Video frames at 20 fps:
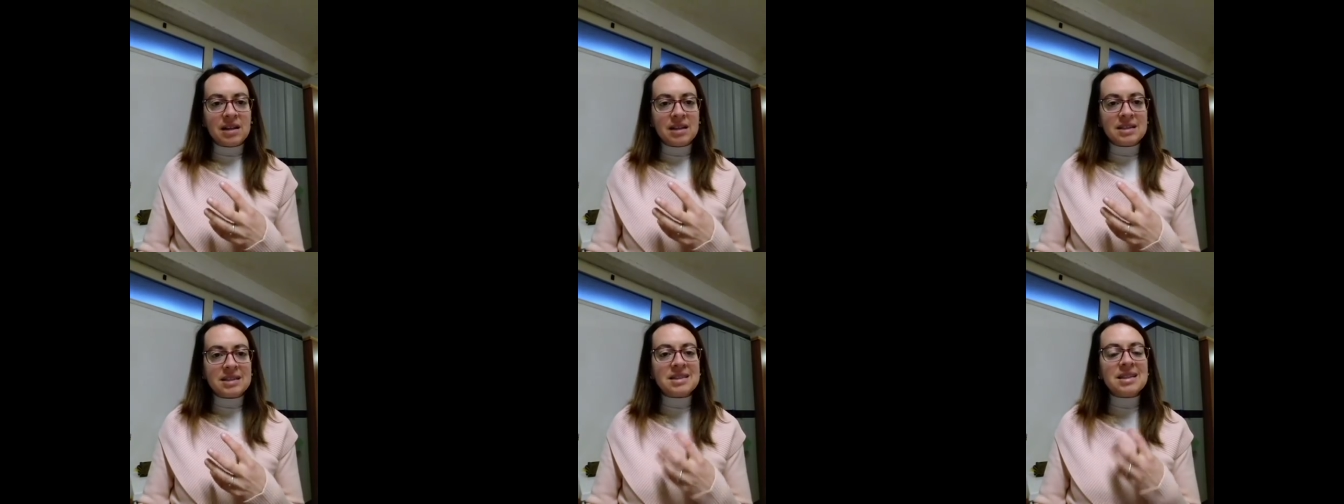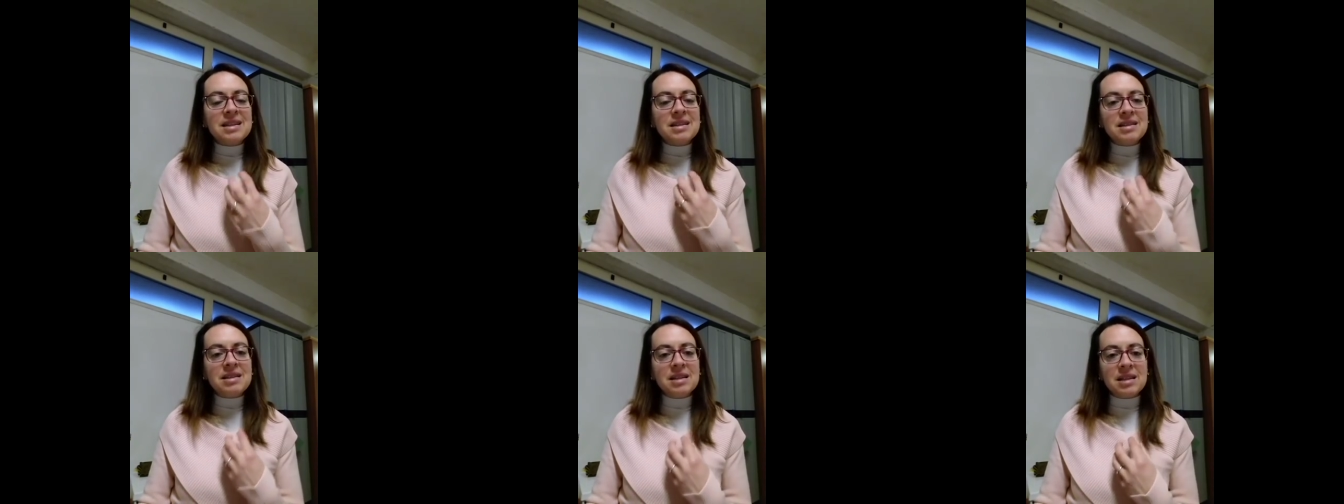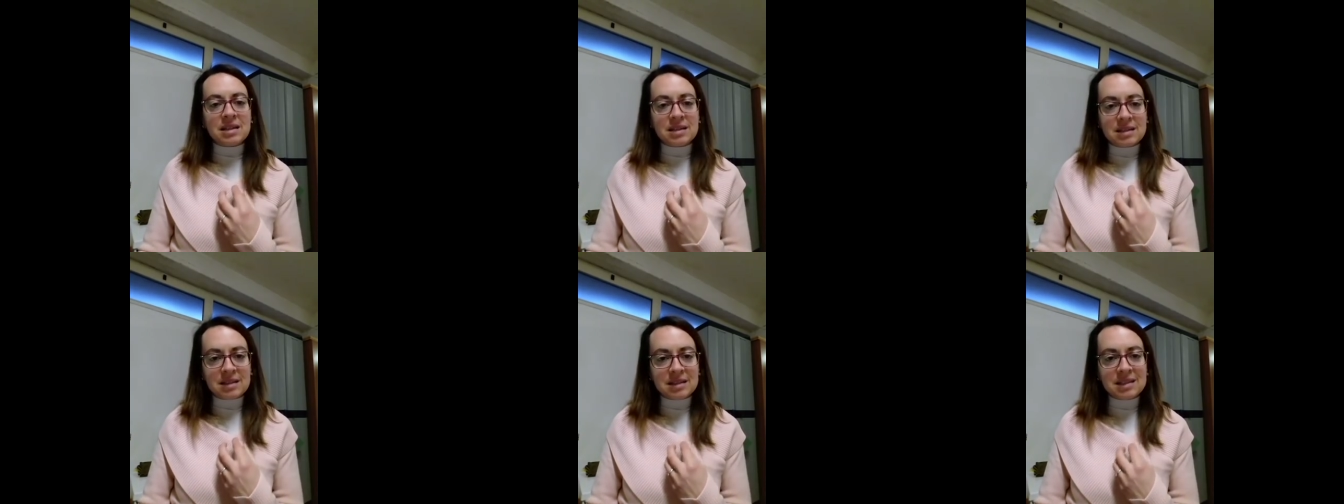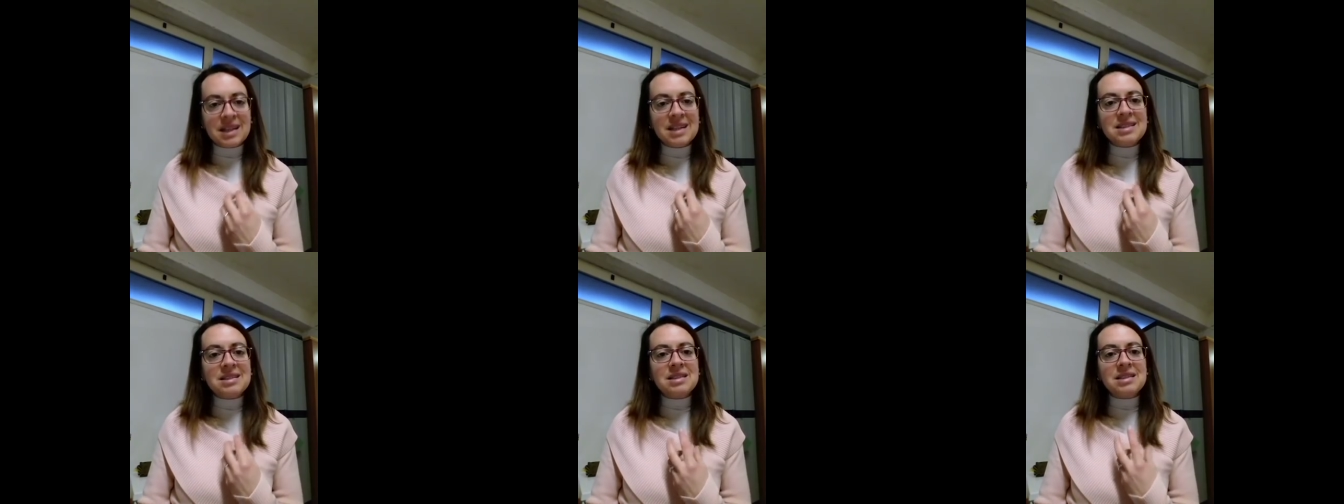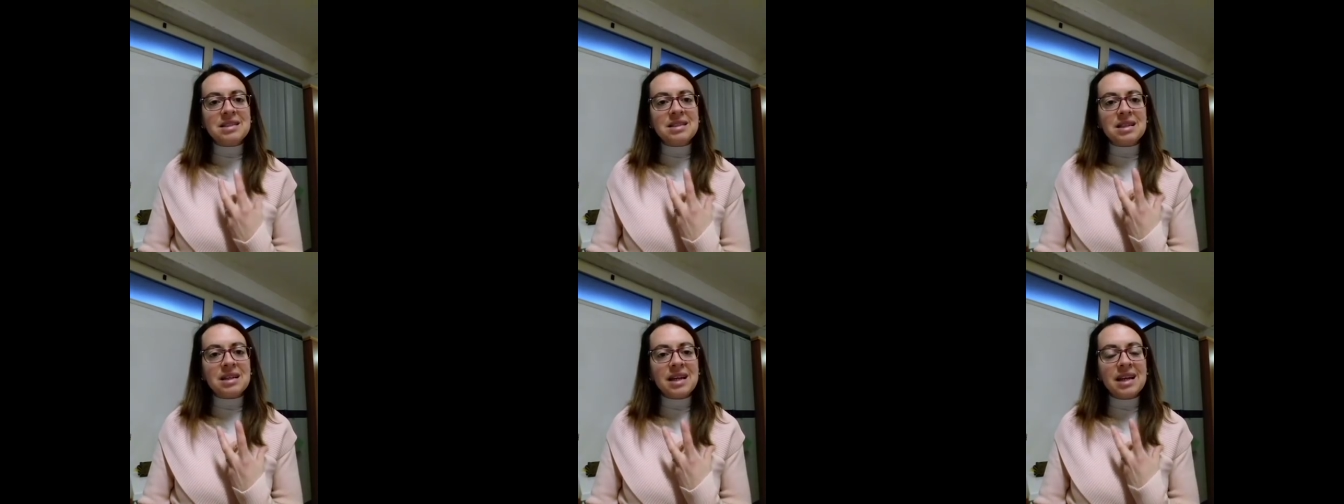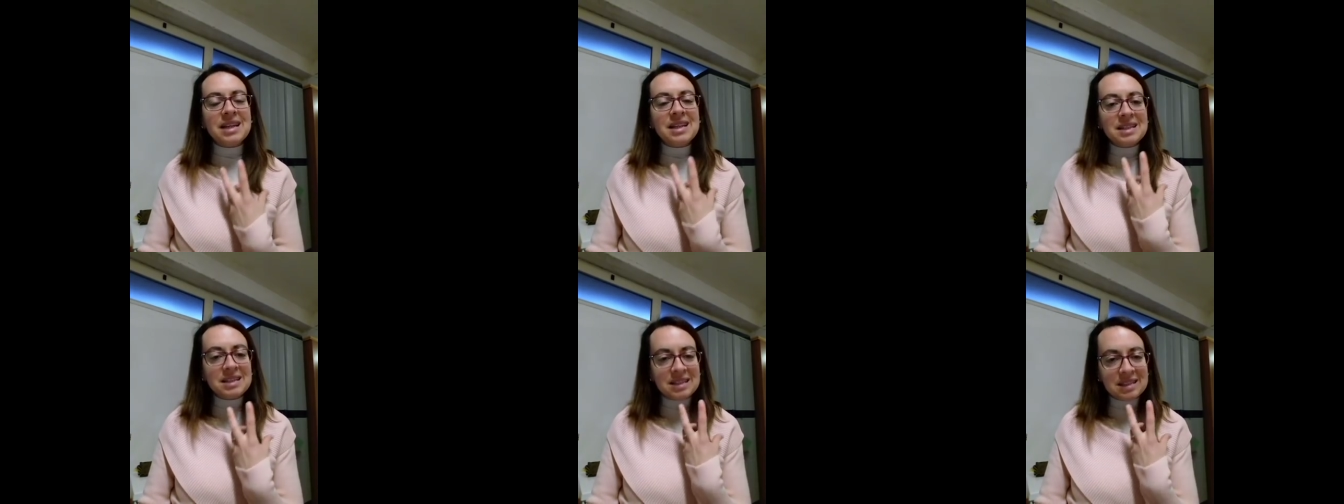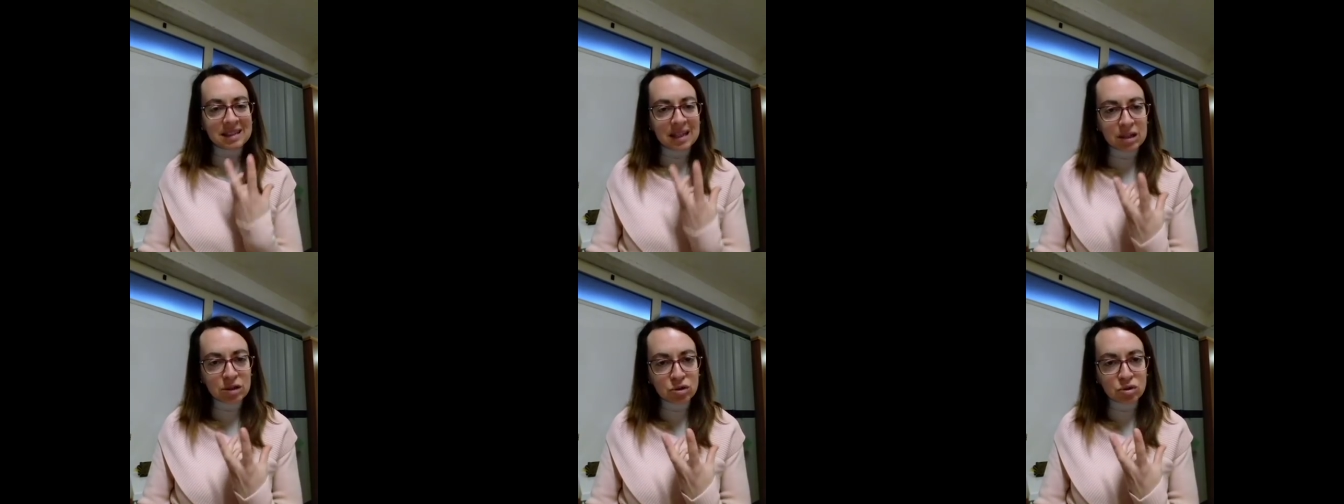sentirsi essi, egli
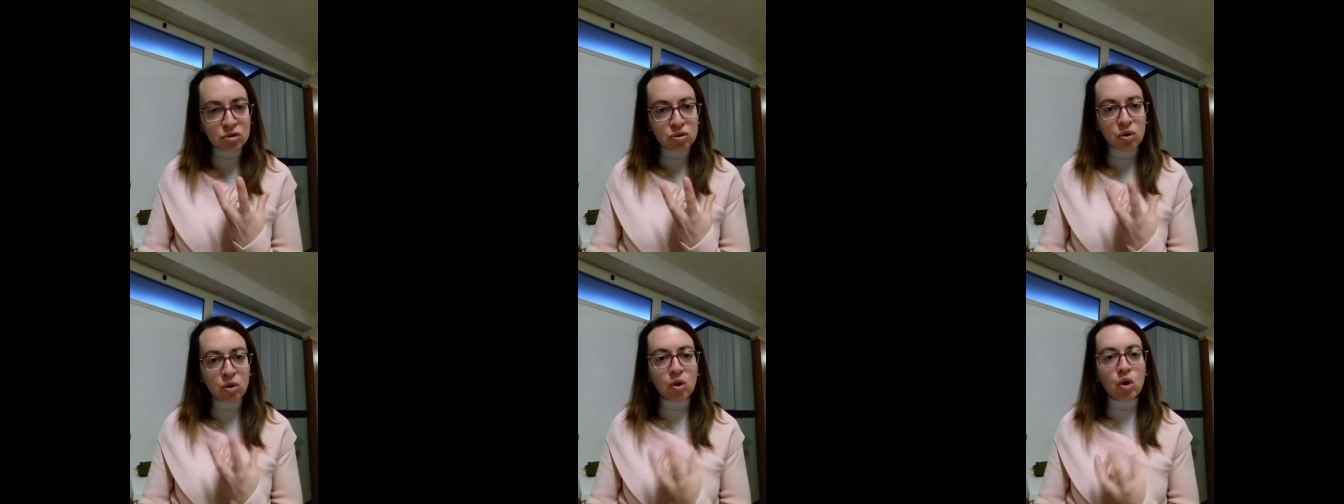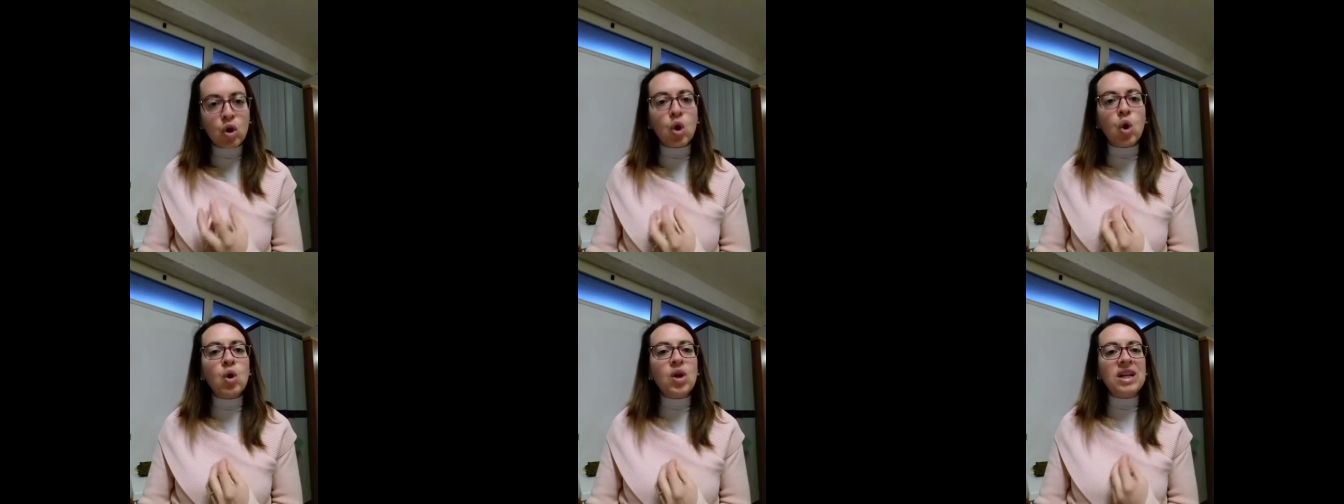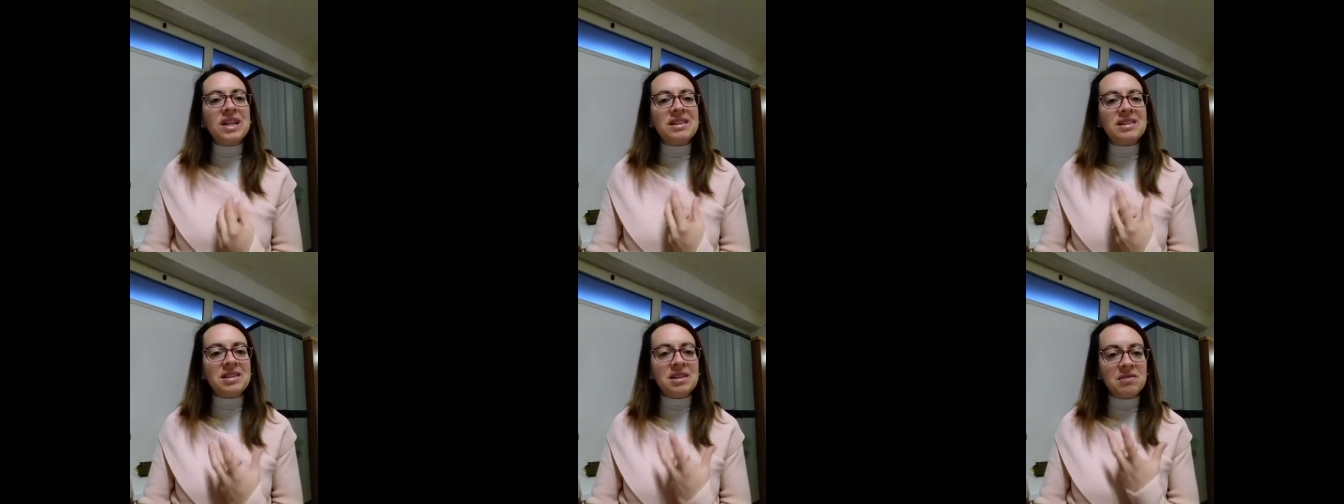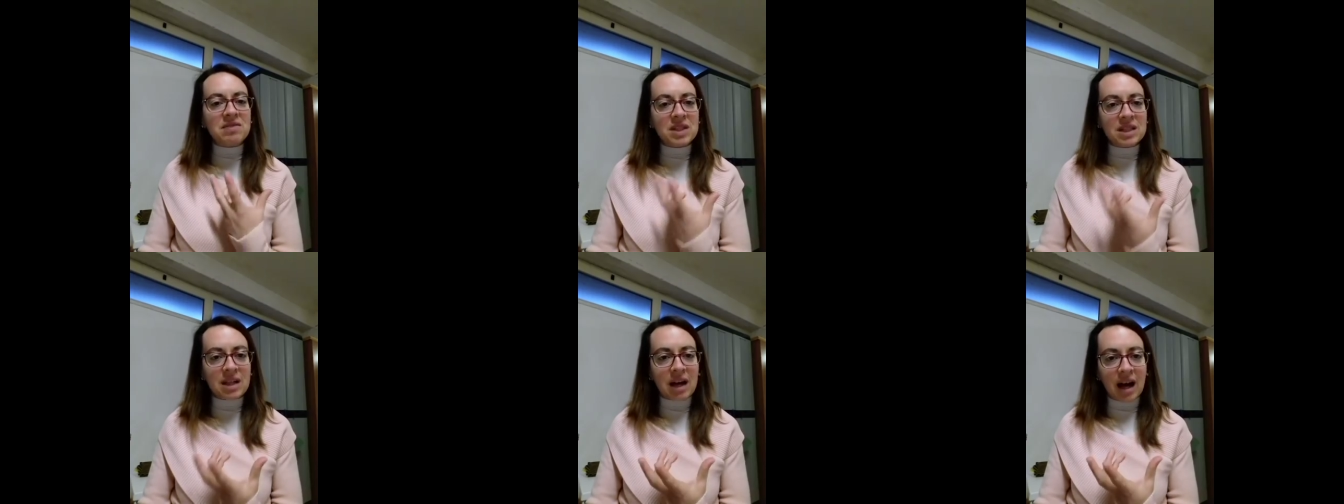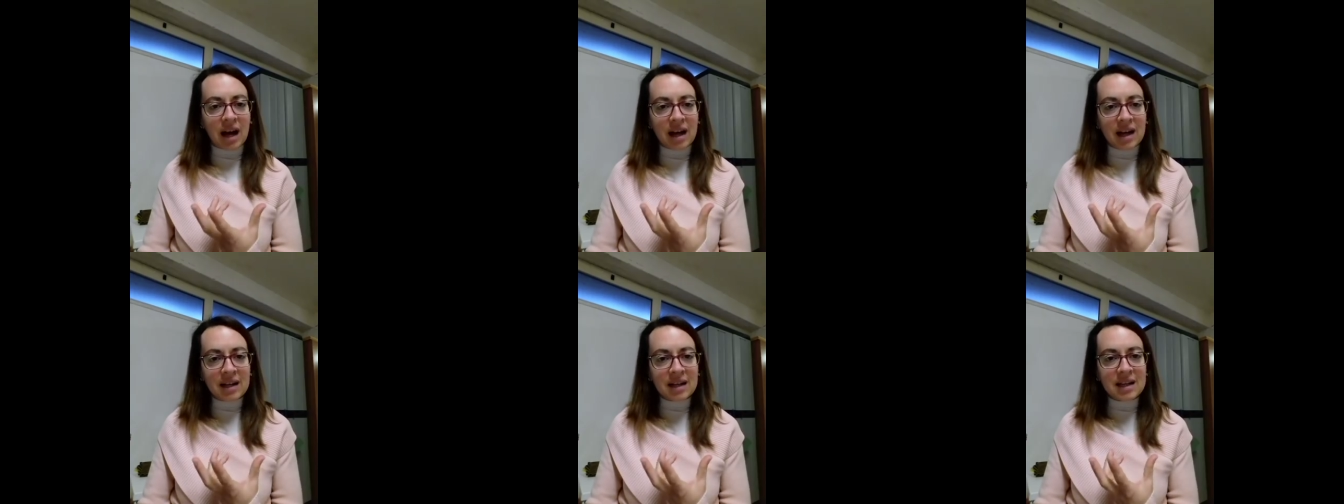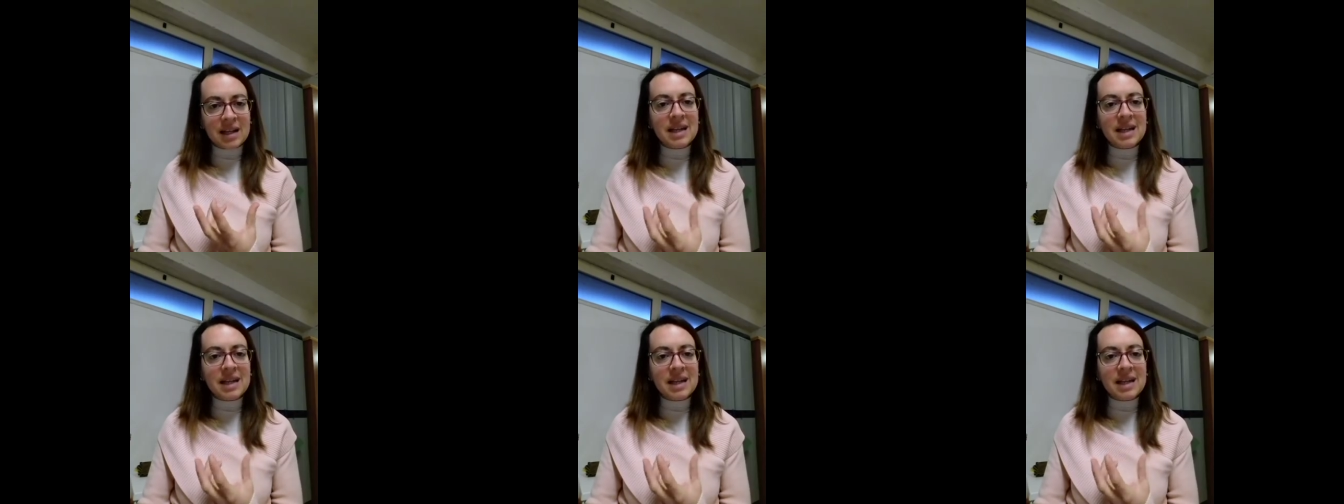stesso collettività,